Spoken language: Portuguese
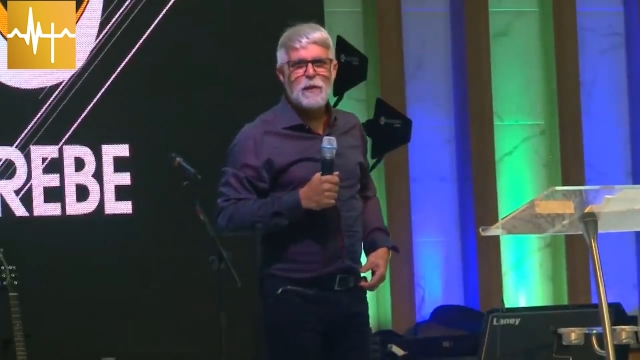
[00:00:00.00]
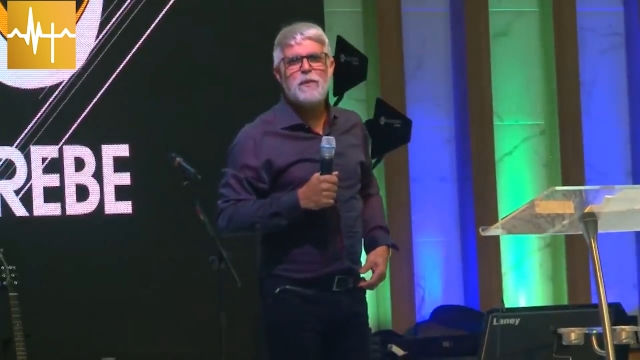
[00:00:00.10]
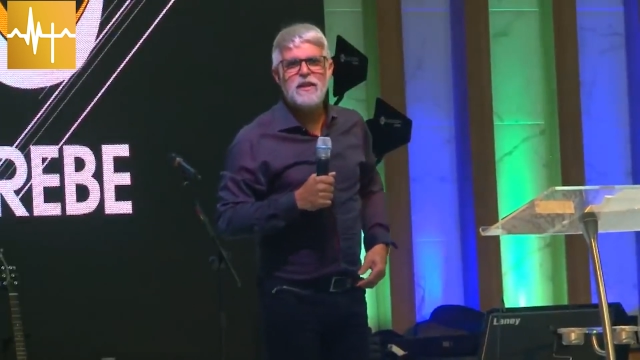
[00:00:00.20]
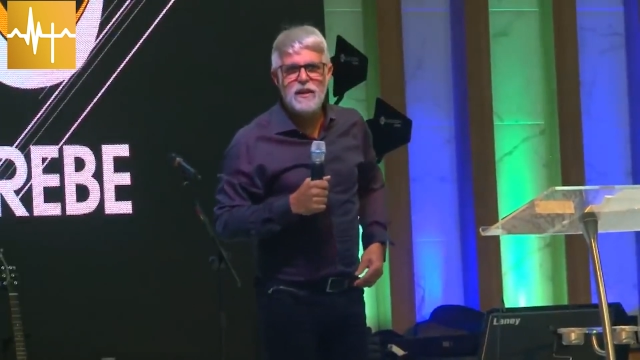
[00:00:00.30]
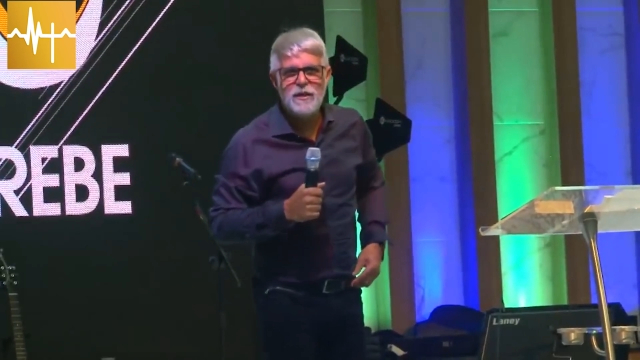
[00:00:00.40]

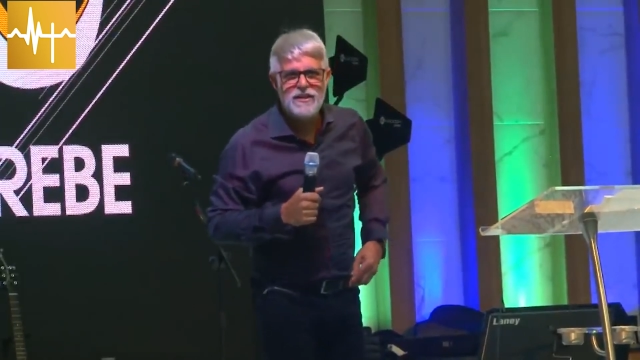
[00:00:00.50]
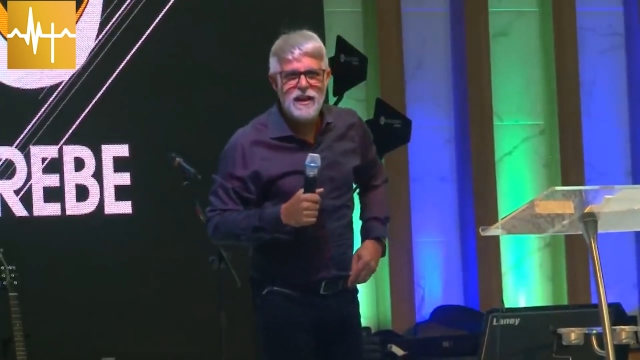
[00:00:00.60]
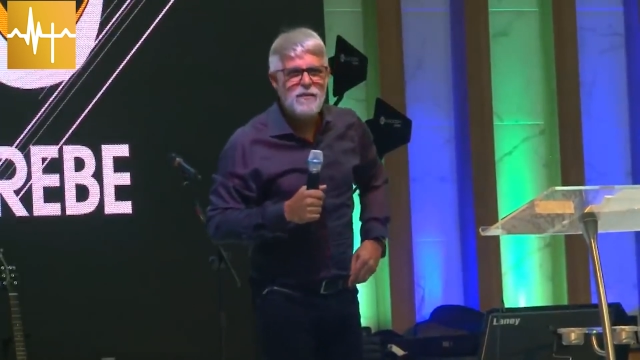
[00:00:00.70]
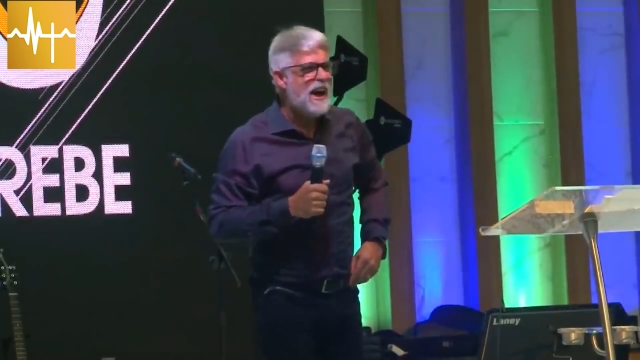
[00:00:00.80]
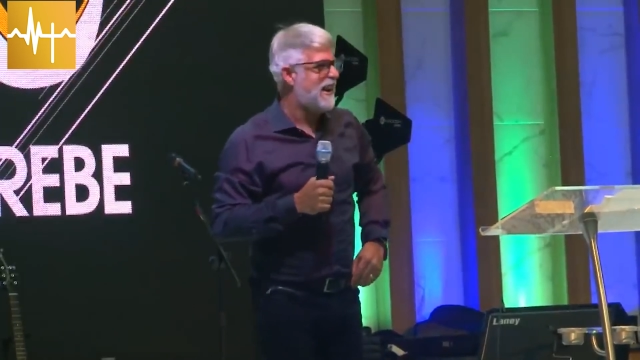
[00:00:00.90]
porque aprenderam a
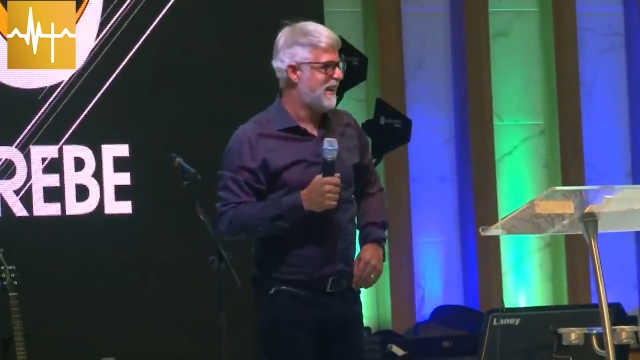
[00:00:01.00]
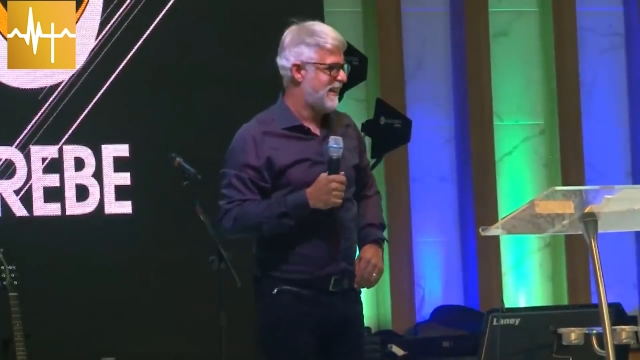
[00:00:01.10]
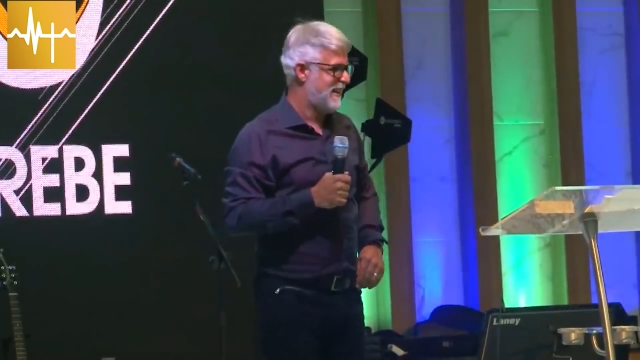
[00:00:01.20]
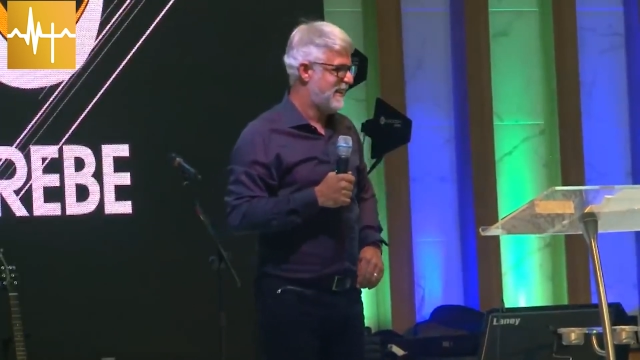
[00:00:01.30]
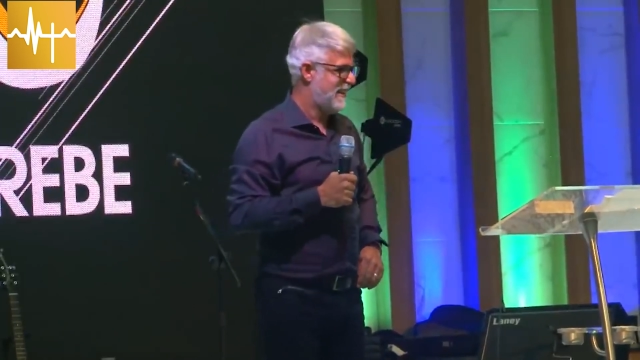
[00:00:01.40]
te
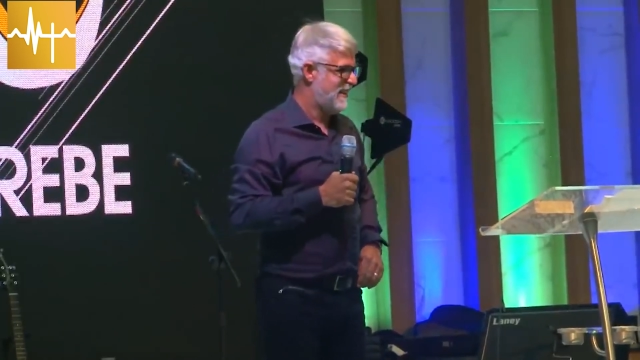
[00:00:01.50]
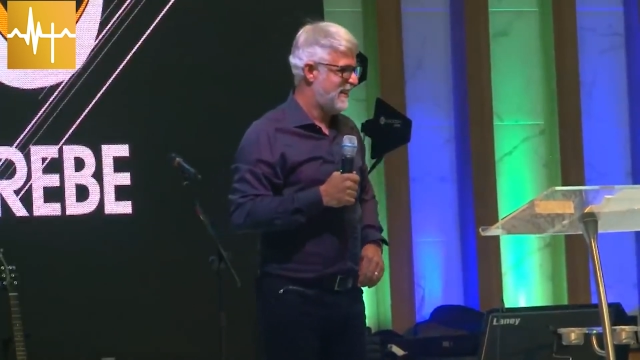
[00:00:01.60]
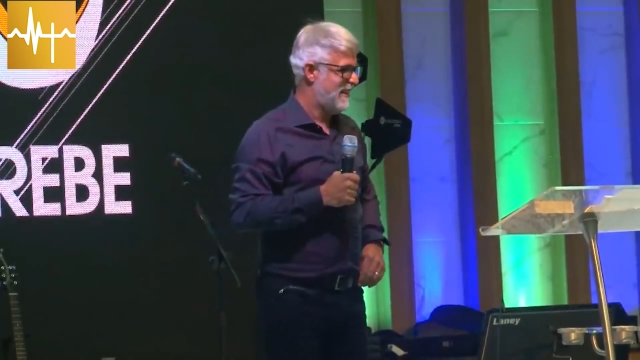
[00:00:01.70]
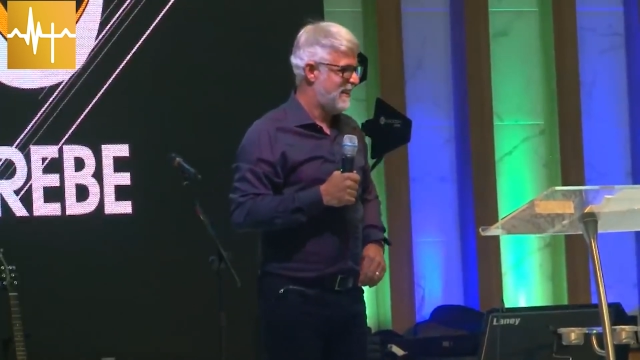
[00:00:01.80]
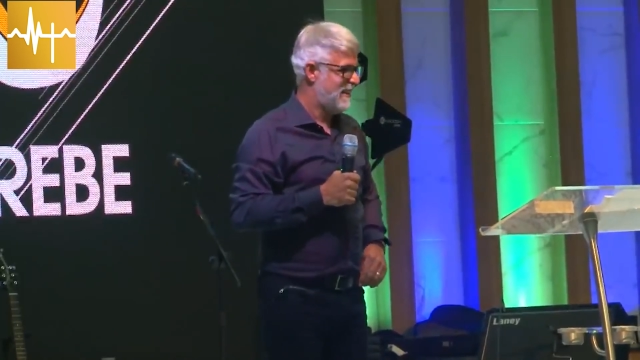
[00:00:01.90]
amar,
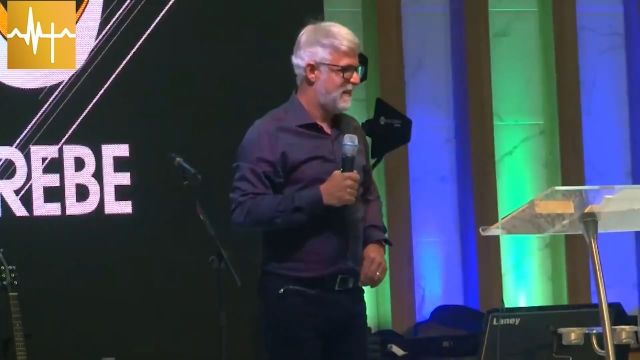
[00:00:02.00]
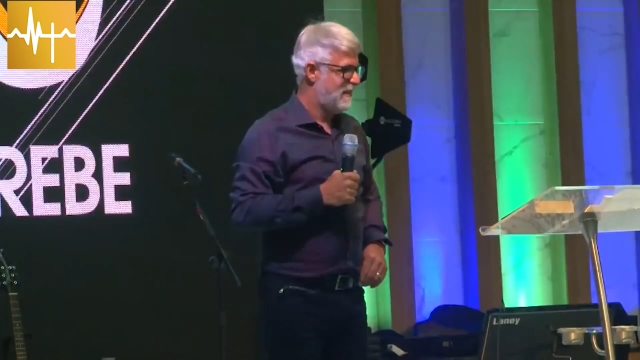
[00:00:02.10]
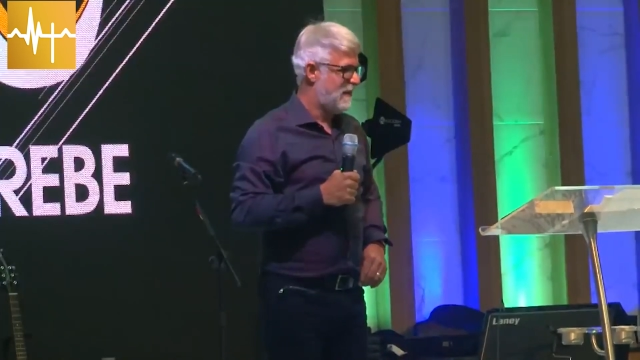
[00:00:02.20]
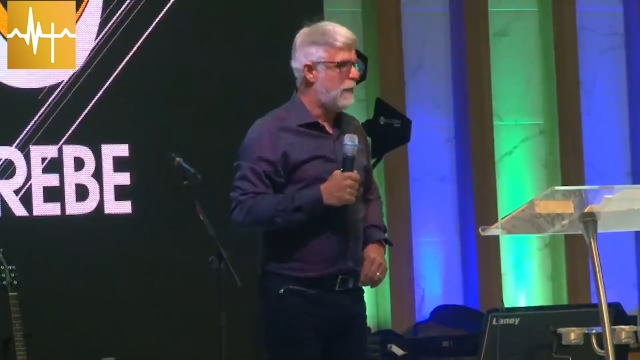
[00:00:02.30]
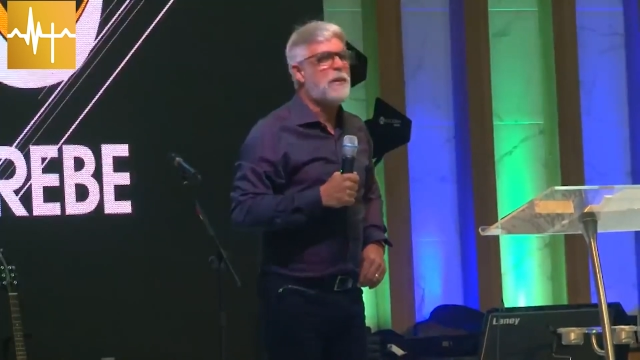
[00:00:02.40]

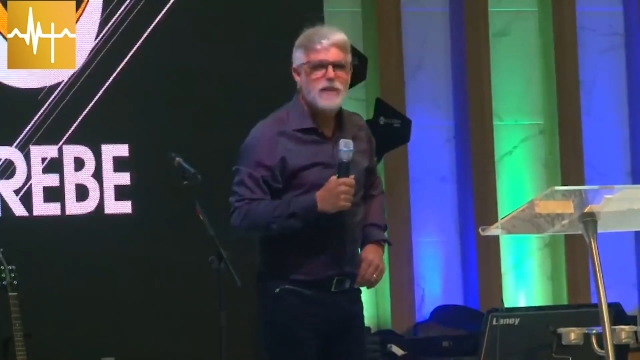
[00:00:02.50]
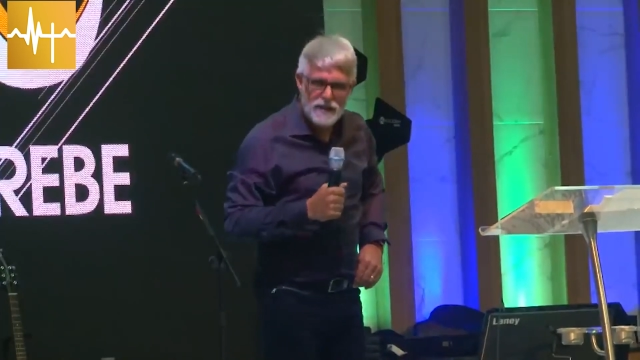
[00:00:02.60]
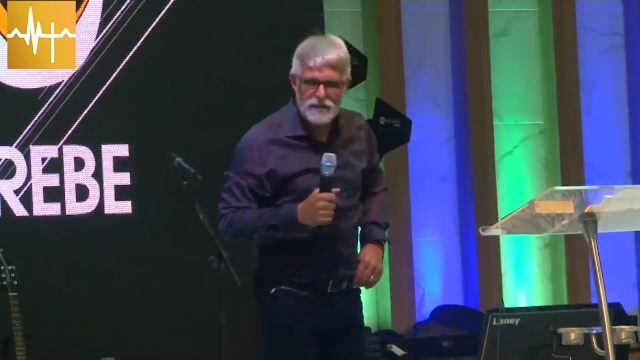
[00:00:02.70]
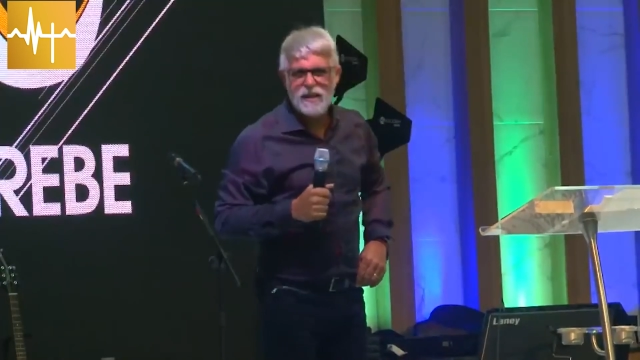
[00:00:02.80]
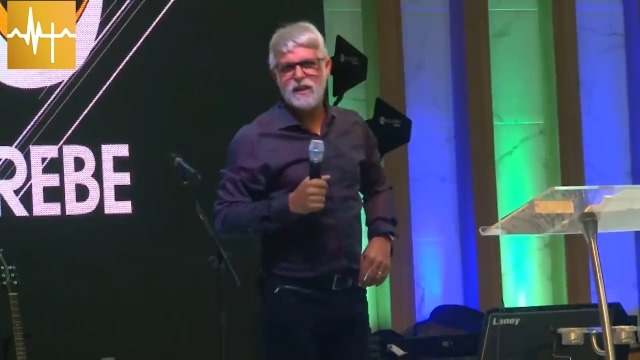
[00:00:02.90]
aprenderam